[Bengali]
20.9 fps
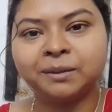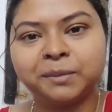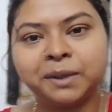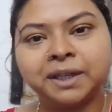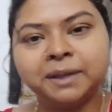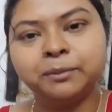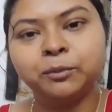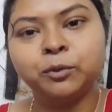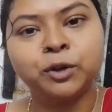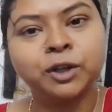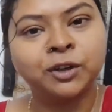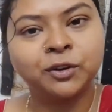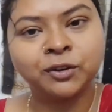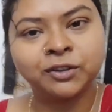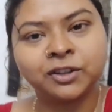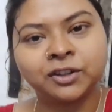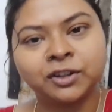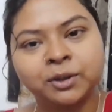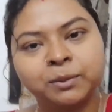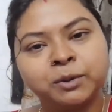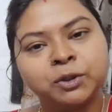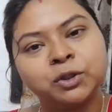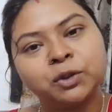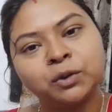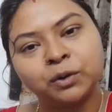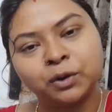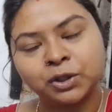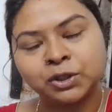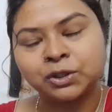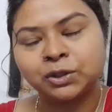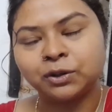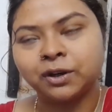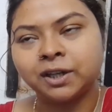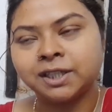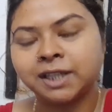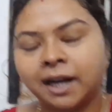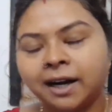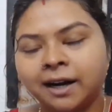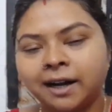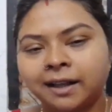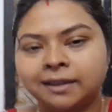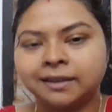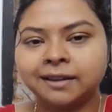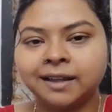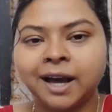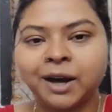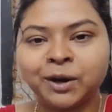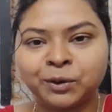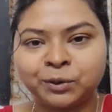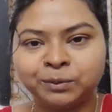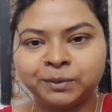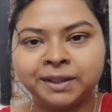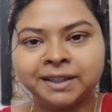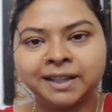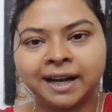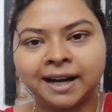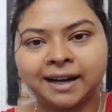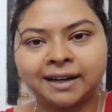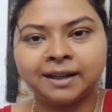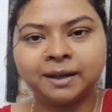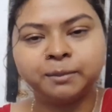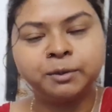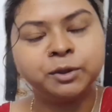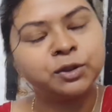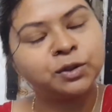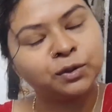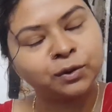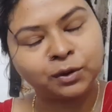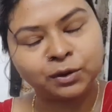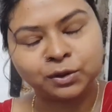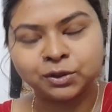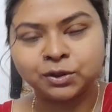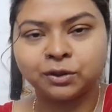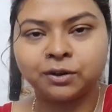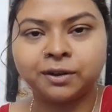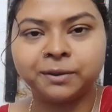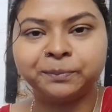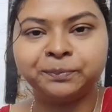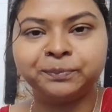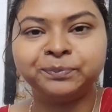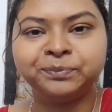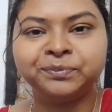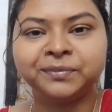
মানে মুখের কথা নয় ভীষণ কষ্ট হয় সারা রাত না ঘুমিয়ে থাকাটা ভীষণ কষ্ট হয়